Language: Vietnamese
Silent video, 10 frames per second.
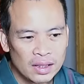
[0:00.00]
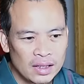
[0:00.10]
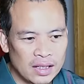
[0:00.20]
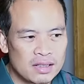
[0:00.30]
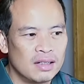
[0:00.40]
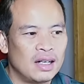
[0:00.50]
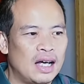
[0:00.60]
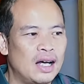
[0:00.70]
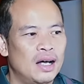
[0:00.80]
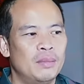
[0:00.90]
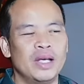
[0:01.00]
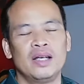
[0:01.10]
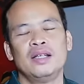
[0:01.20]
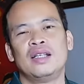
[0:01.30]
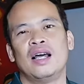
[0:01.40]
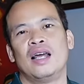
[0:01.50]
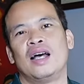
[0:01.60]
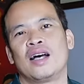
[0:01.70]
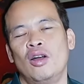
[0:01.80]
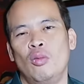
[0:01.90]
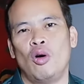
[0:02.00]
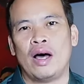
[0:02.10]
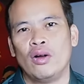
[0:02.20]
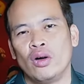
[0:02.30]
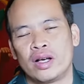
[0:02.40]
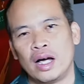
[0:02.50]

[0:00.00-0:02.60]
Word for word: Thật sự là mình nghĩ rằng là câu lạc bộ Hà Nội